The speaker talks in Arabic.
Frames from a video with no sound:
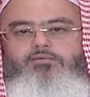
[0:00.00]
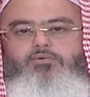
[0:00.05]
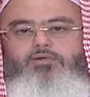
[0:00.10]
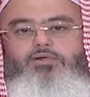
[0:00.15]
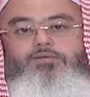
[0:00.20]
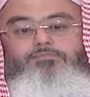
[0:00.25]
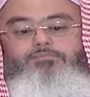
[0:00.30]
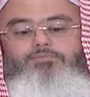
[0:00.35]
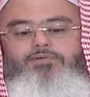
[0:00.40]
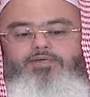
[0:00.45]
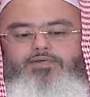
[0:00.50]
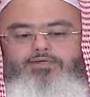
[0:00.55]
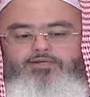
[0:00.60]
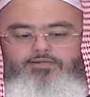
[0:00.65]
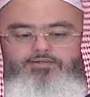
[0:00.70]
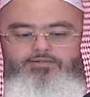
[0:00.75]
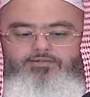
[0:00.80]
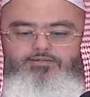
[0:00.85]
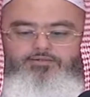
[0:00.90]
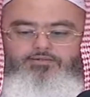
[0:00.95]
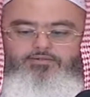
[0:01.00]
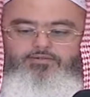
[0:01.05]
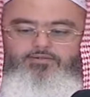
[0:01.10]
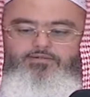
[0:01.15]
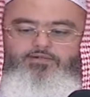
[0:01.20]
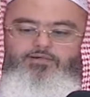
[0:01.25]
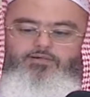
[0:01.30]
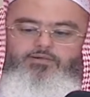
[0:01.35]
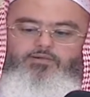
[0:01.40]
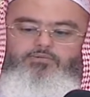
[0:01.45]
ملبيا
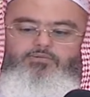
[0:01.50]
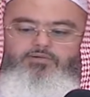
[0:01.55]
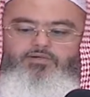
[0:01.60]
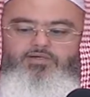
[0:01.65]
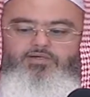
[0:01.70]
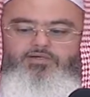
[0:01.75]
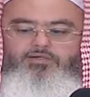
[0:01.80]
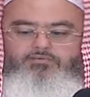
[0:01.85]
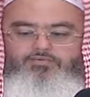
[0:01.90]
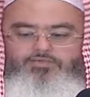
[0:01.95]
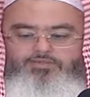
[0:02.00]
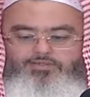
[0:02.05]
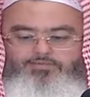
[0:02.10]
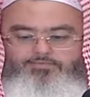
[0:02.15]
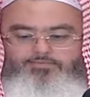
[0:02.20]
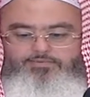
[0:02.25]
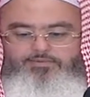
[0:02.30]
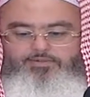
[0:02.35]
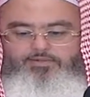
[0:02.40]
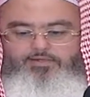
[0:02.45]
رواه البخاري ومسلم